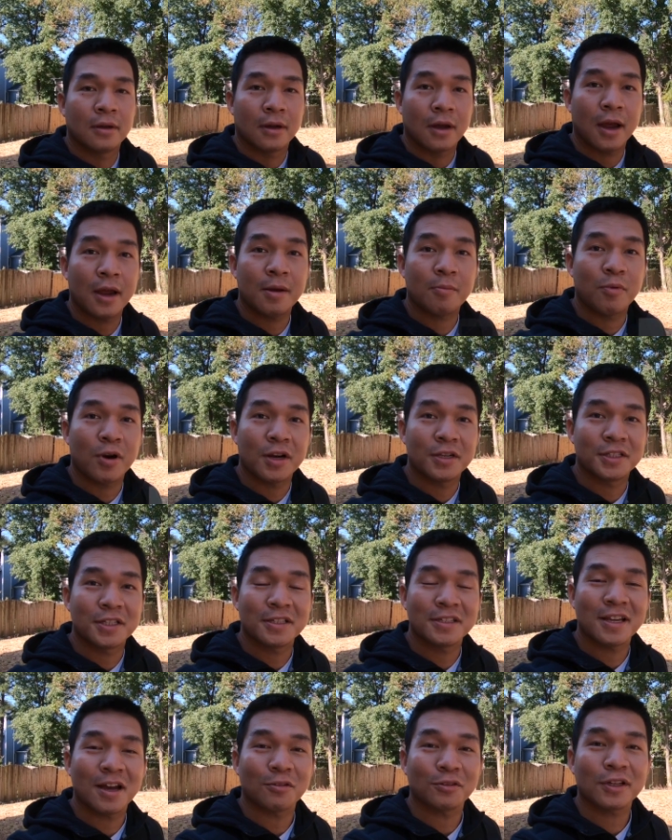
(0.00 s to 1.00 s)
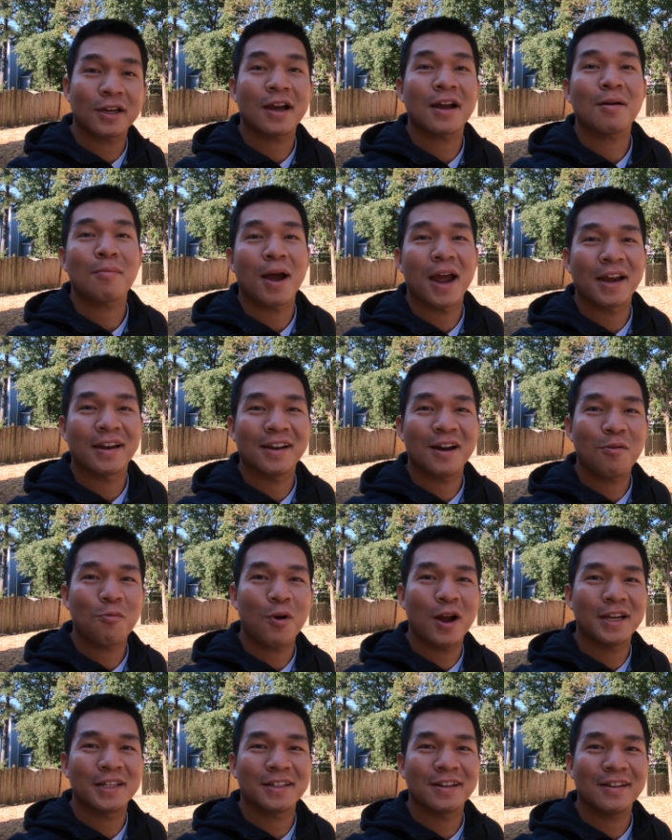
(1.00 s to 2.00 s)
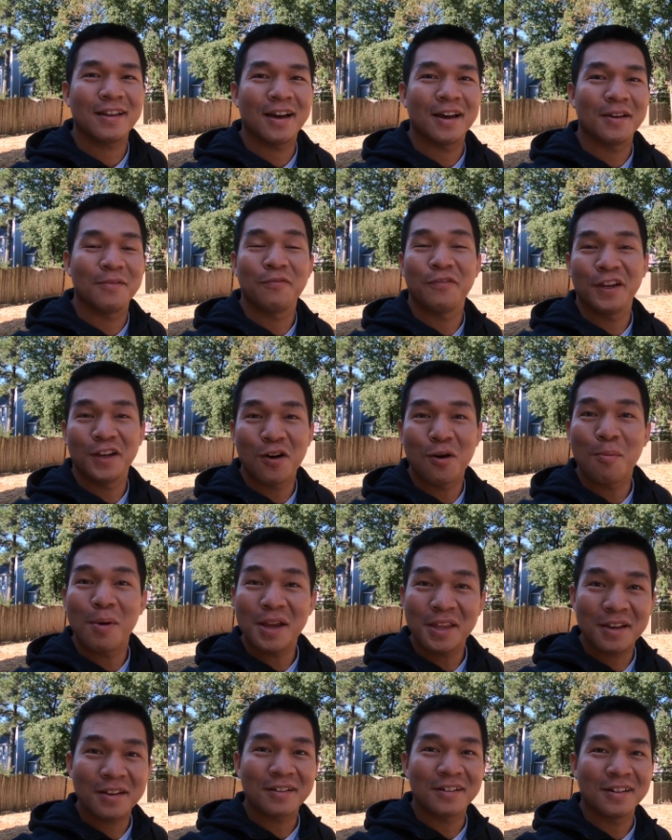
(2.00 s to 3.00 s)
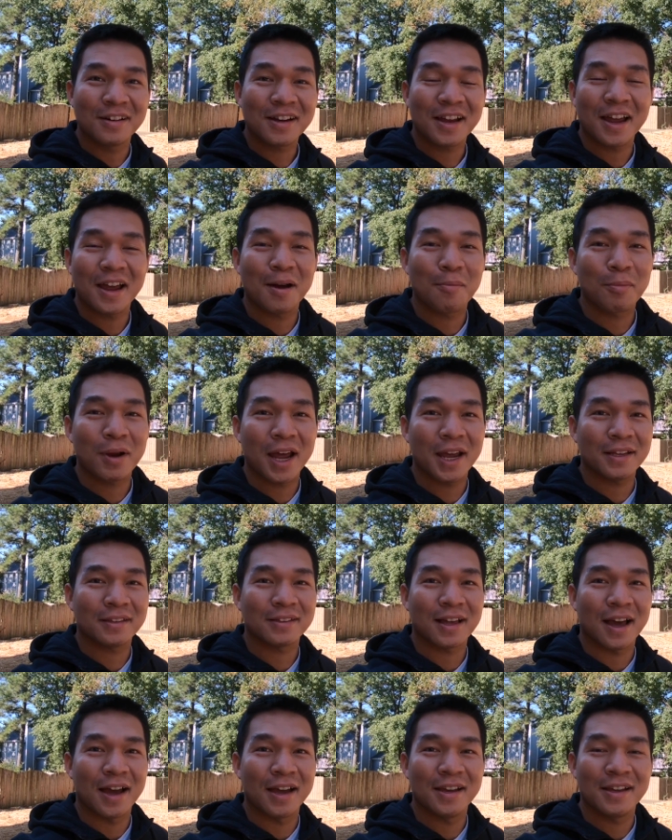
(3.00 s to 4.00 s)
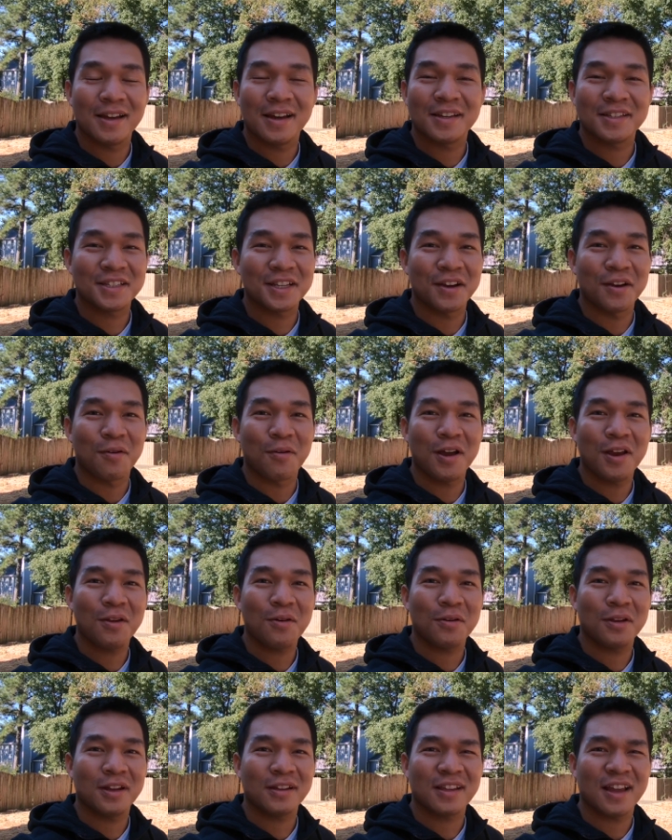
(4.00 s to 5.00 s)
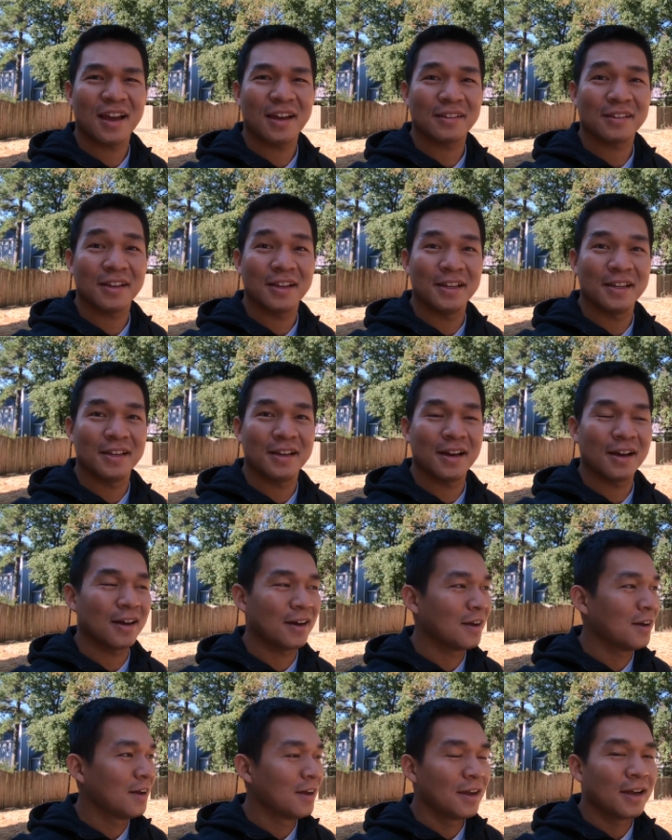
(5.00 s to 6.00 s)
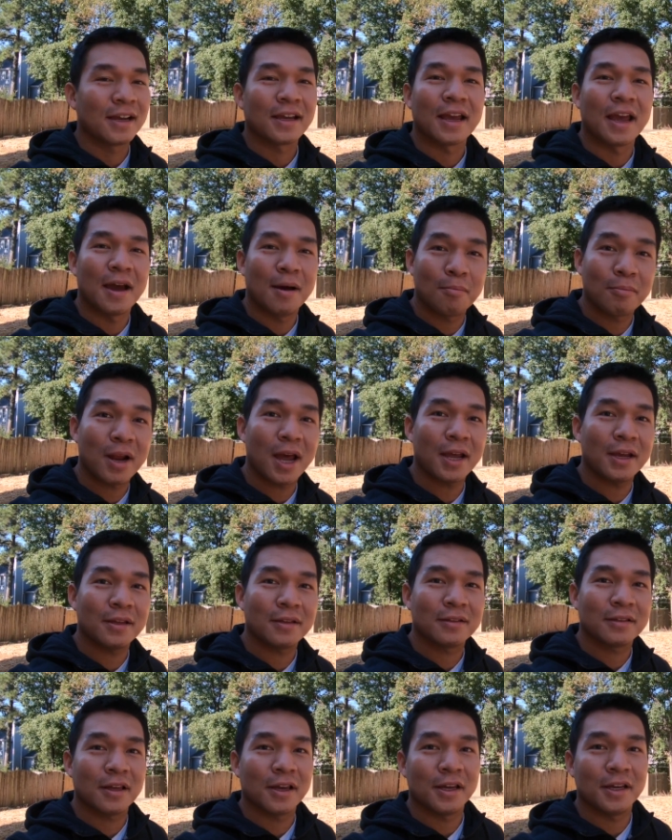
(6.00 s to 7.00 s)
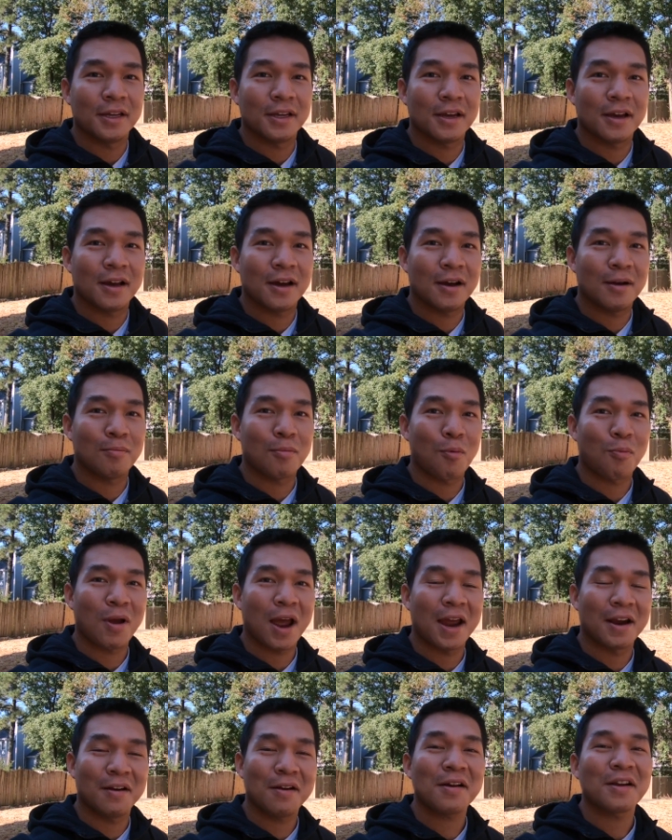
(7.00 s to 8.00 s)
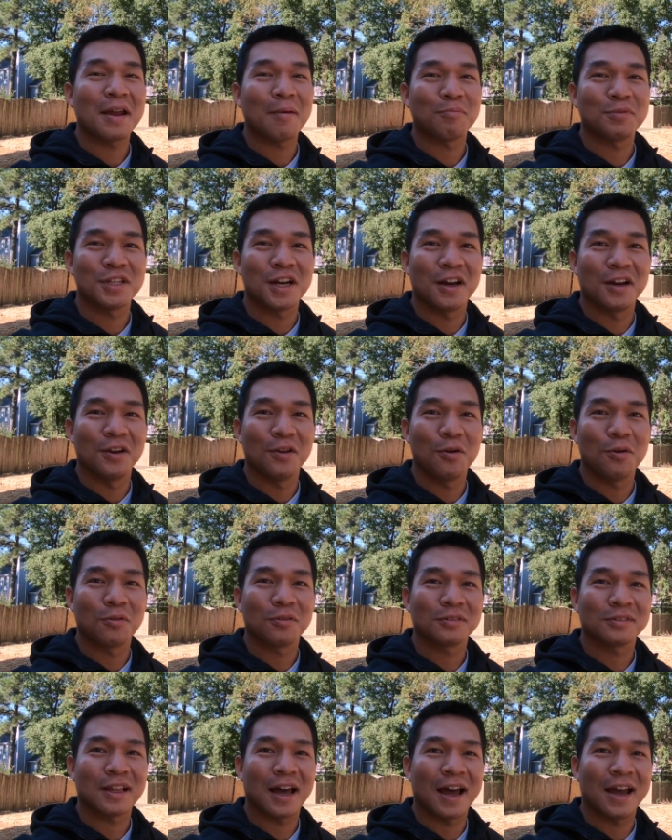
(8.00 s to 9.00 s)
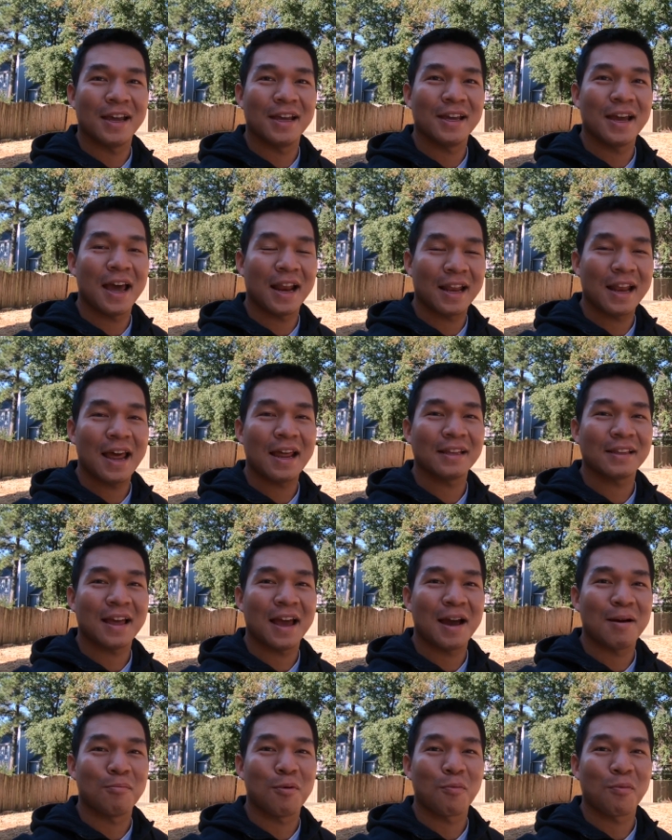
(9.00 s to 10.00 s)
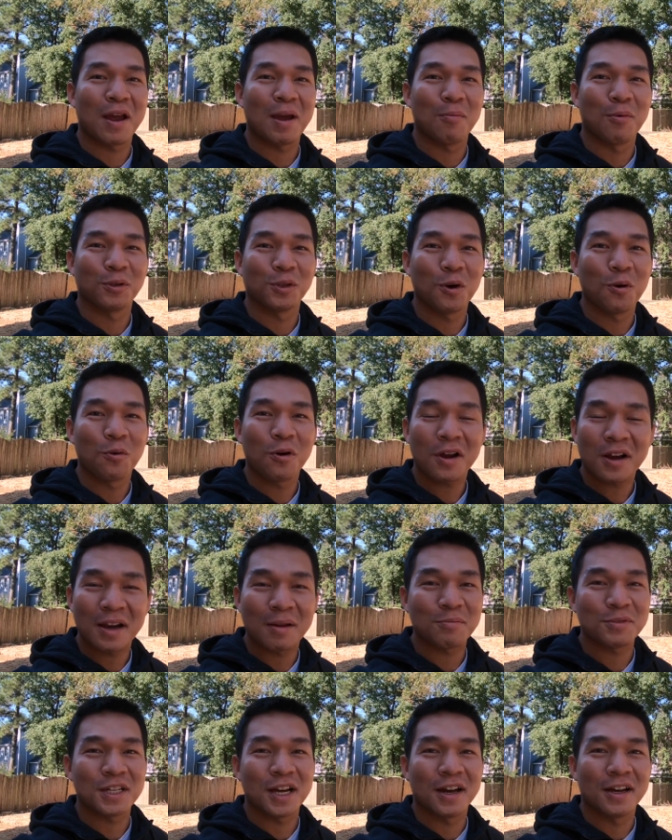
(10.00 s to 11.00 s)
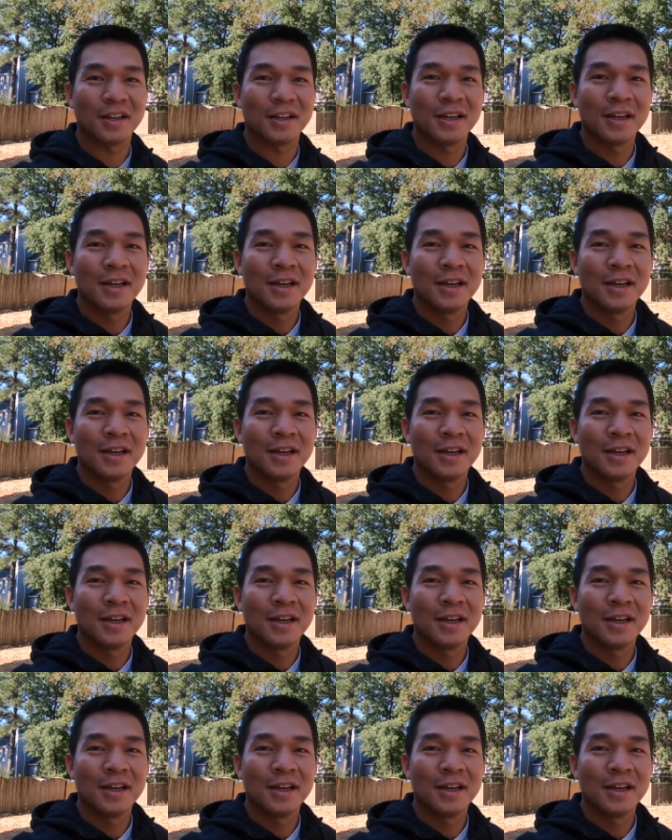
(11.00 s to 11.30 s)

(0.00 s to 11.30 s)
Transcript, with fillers: Hey Brand, xin chào tất cả các bạn đã quay trở lại video mới nhất nữa ngày hôm nay tại channel Hello Atlanta. Thì ngày hôm nay thì một ngày rất đẹp trời luôn tại Atlanta, một ngày mùa thu rất đẹp trời.